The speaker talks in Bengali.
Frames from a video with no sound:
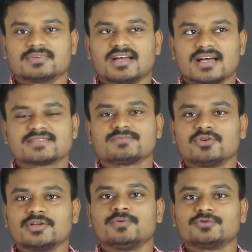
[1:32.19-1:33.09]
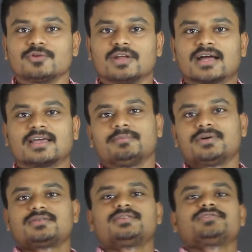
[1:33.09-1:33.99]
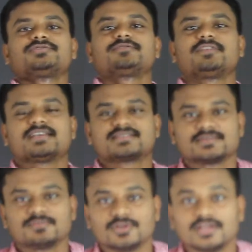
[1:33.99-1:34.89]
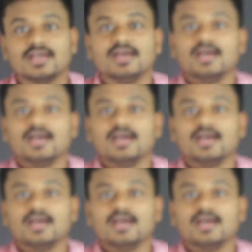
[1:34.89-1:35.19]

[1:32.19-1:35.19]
গ্লাস বডির মতো লাগে বাট এটা হচ্ছে প্লাস্টিক বডি